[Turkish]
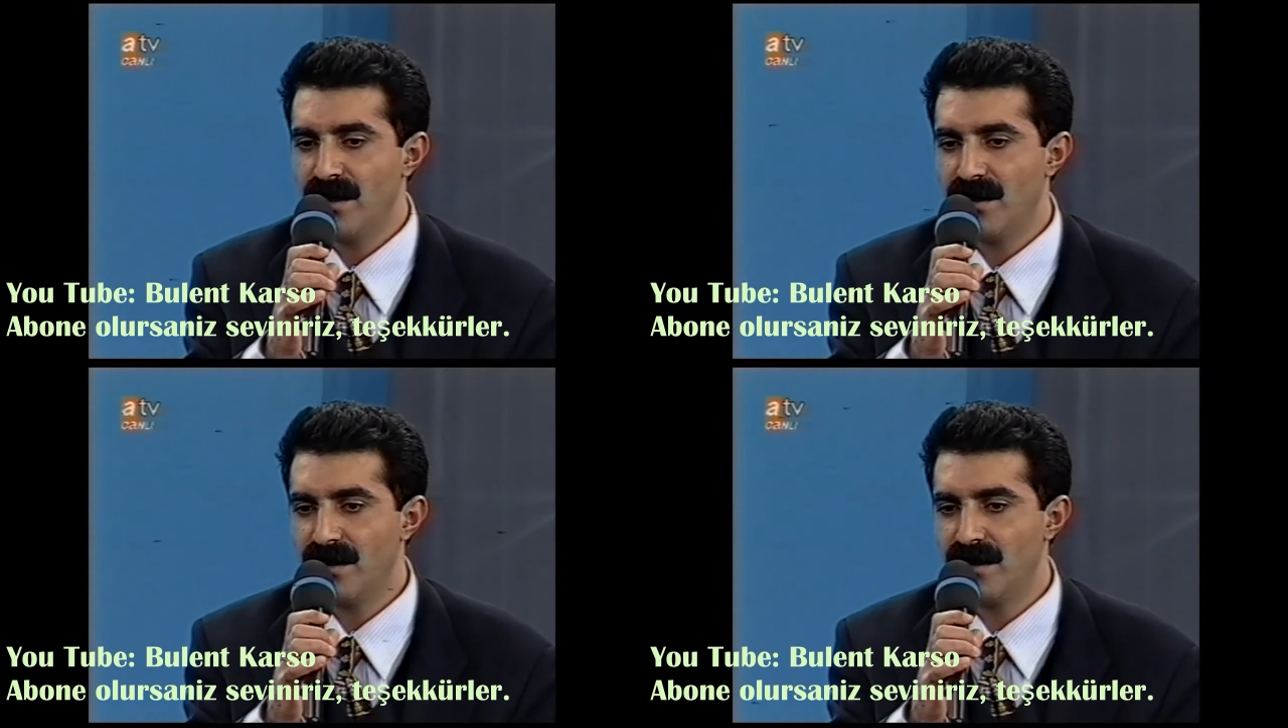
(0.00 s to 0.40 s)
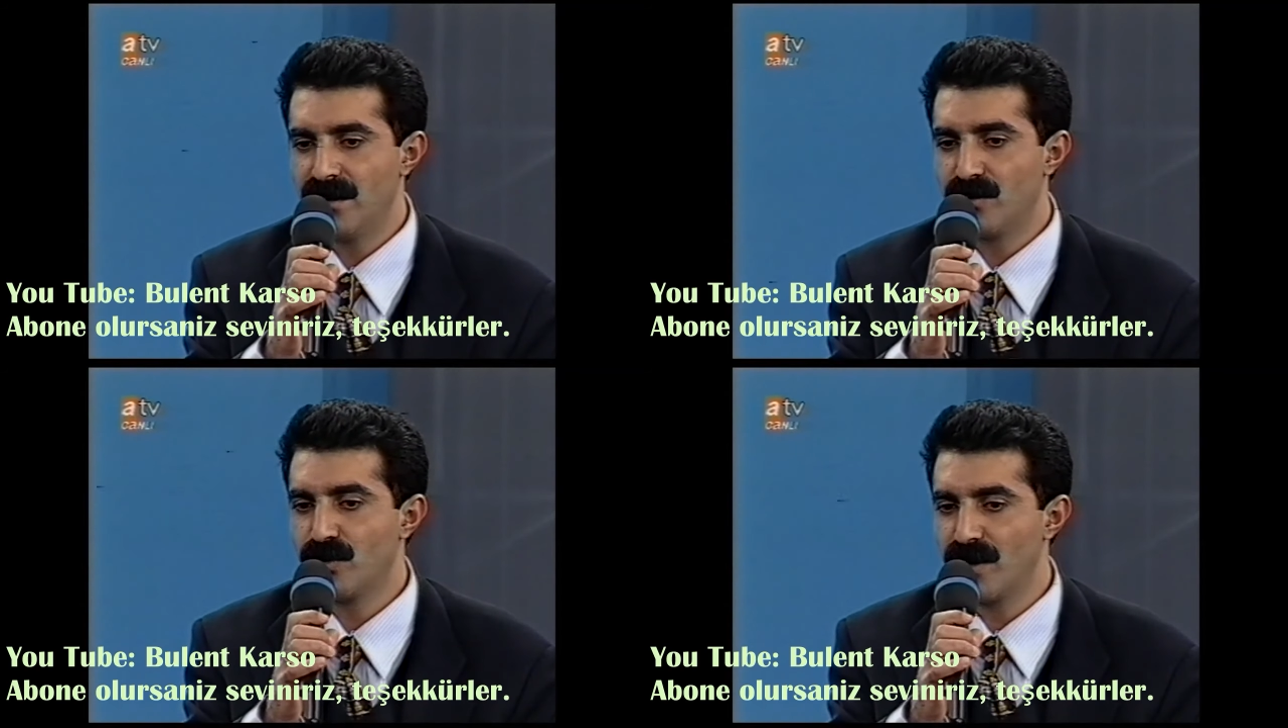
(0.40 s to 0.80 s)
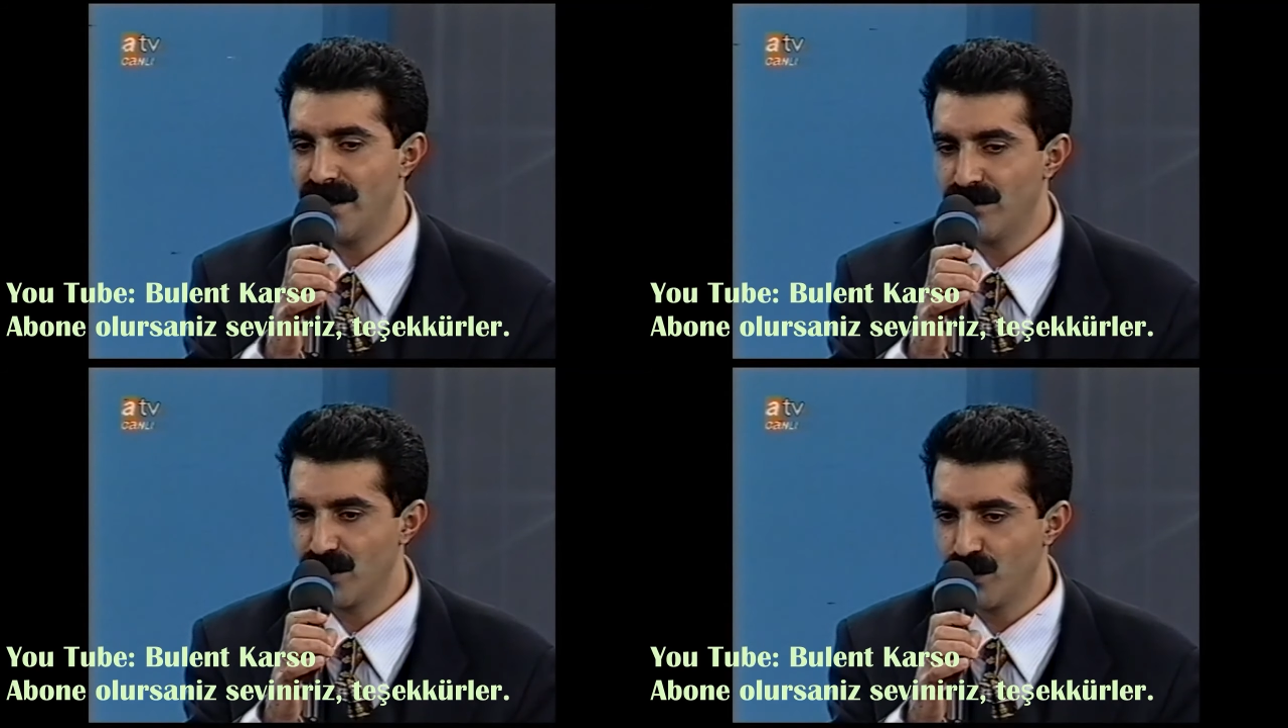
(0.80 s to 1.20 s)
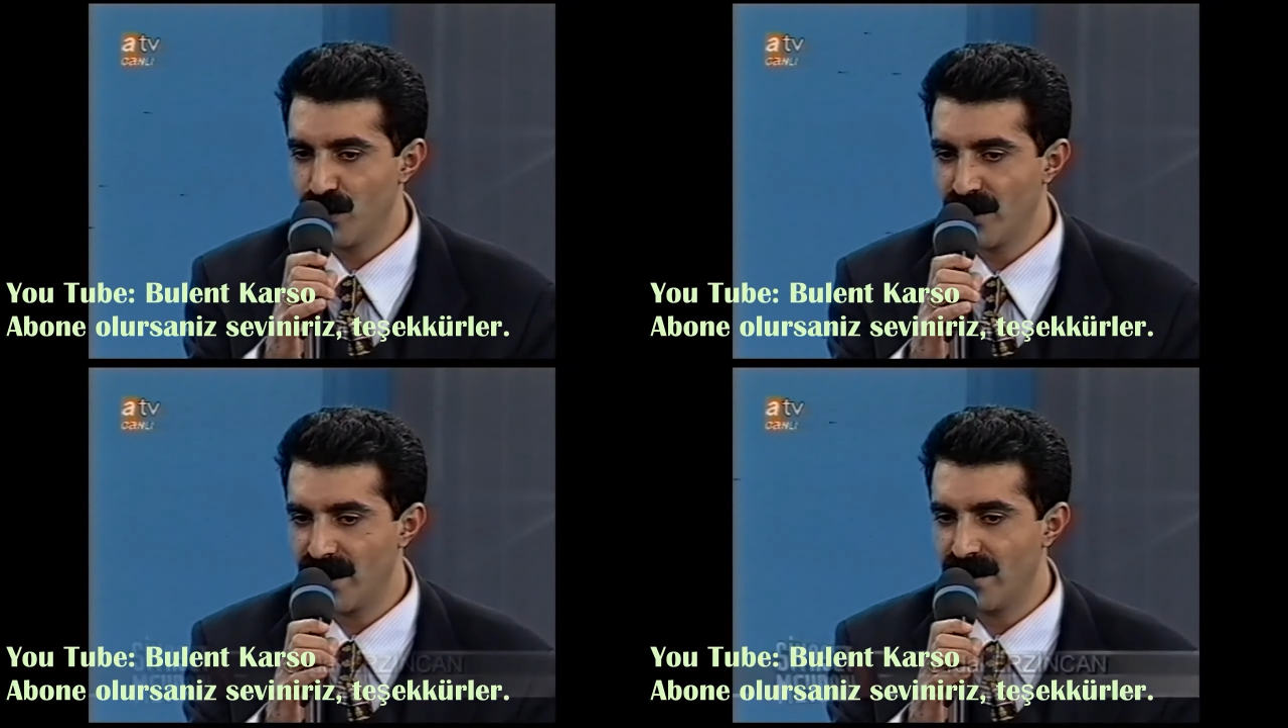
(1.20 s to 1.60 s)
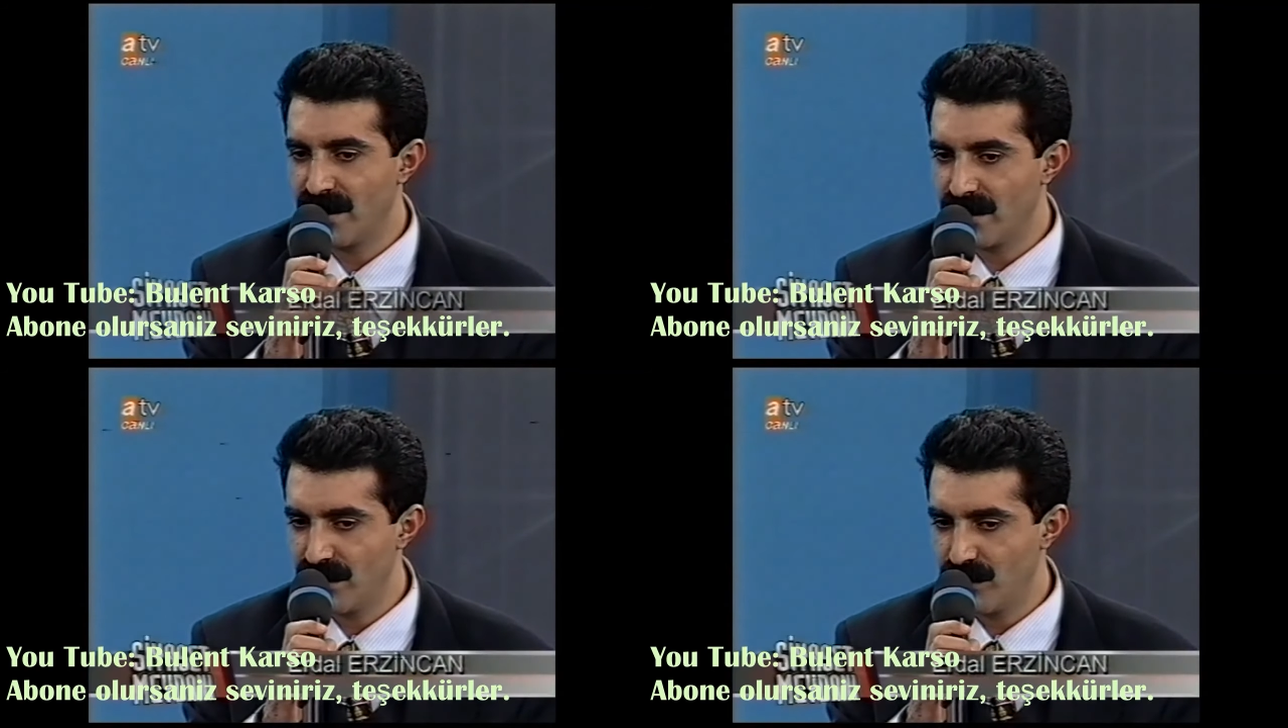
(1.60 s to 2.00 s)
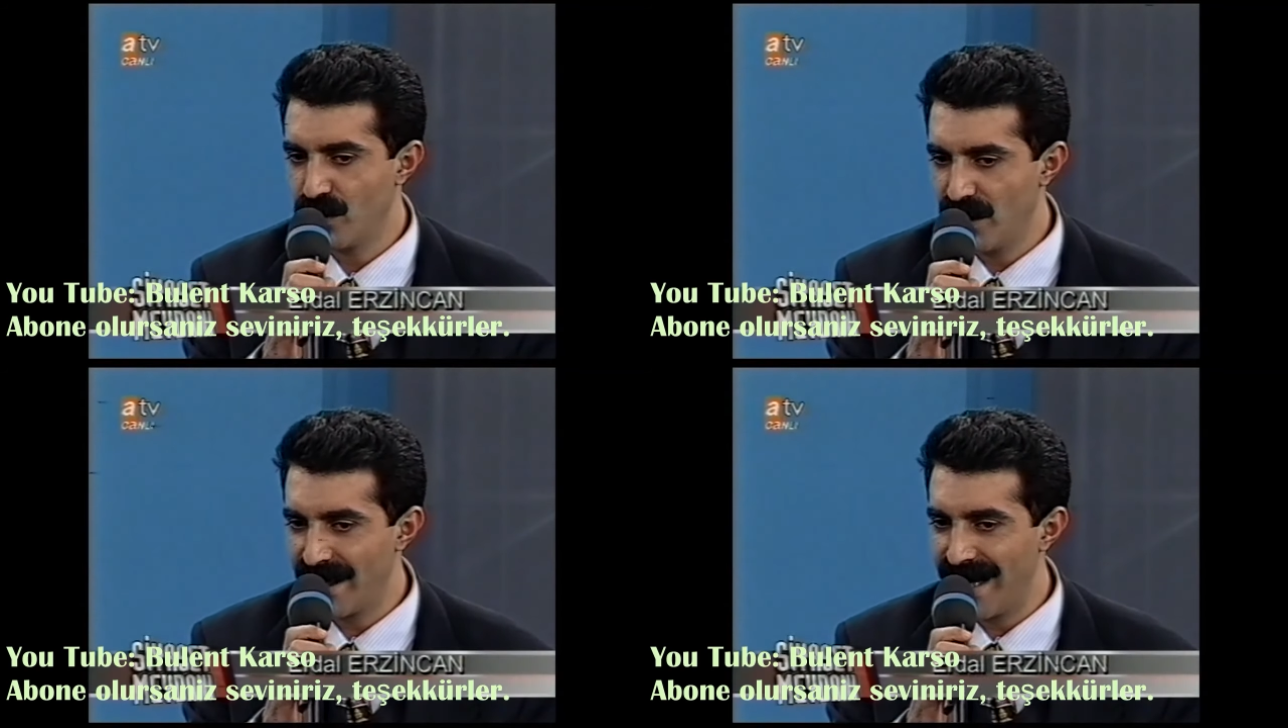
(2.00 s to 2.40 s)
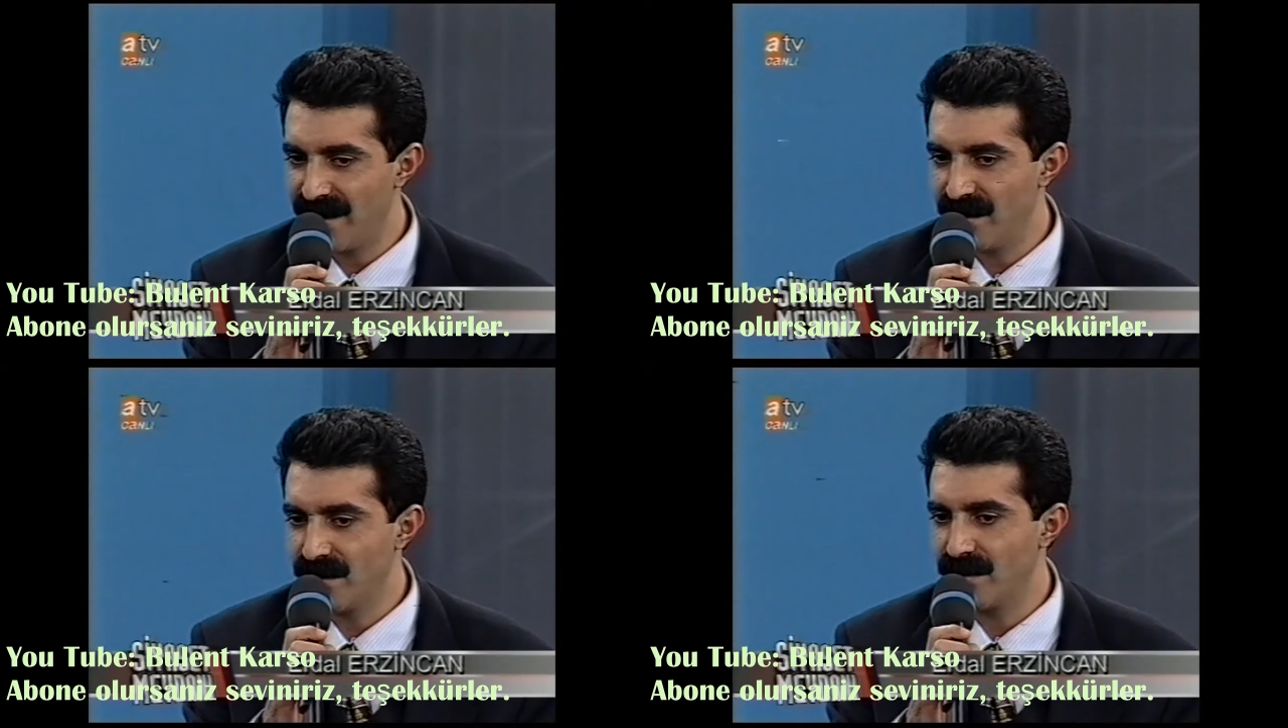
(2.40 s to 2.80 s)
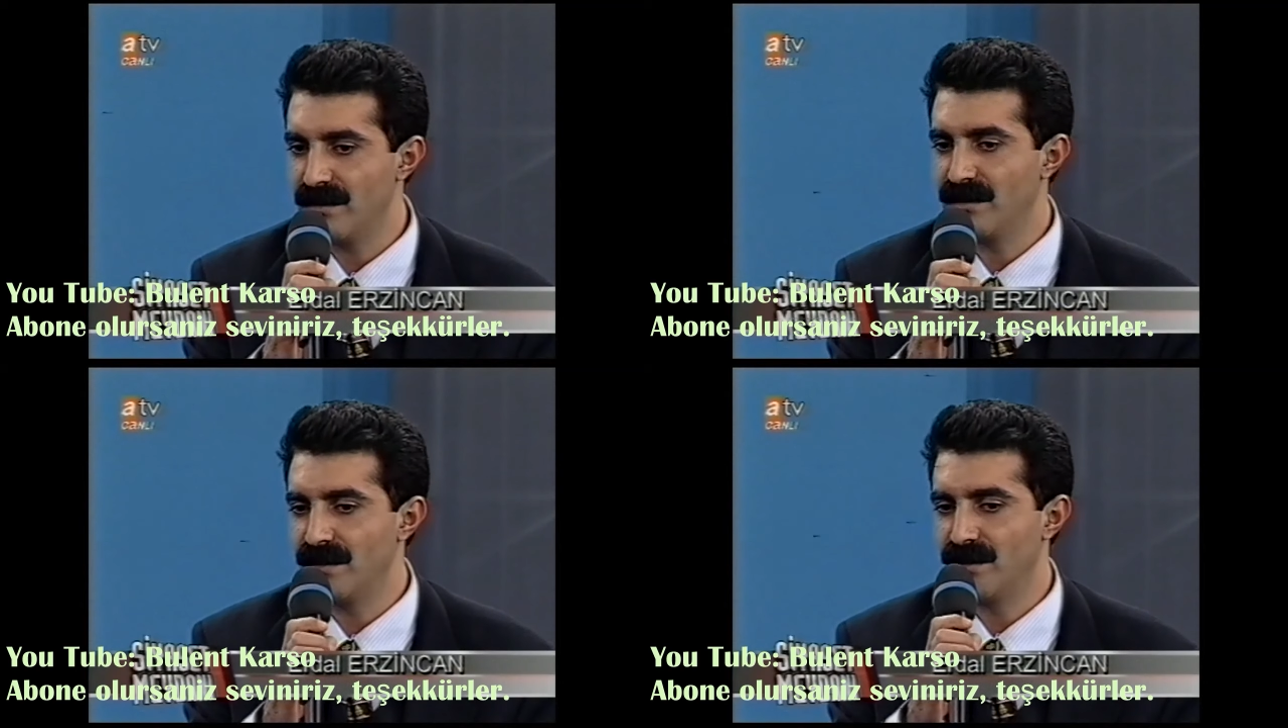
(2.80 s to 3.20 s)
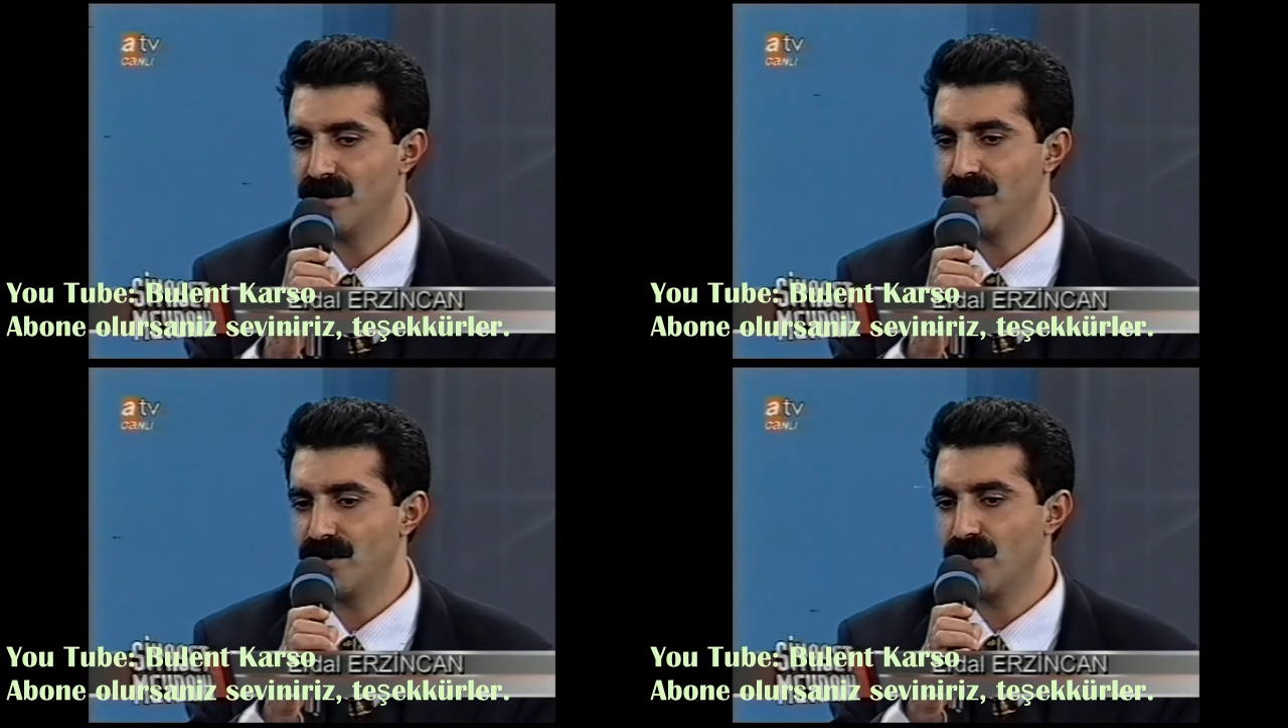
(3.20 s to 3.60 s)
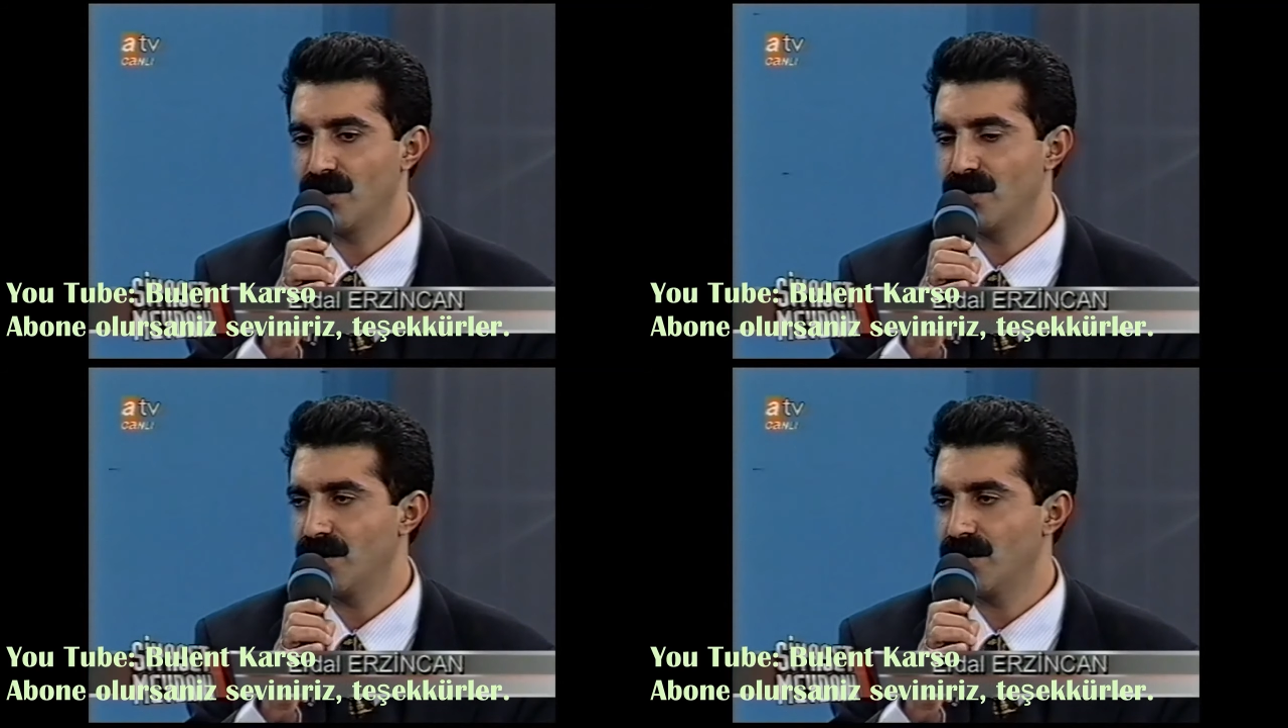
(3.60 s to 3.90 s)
e, Türklerimiz bugüne kadar bugüne geldi e, çok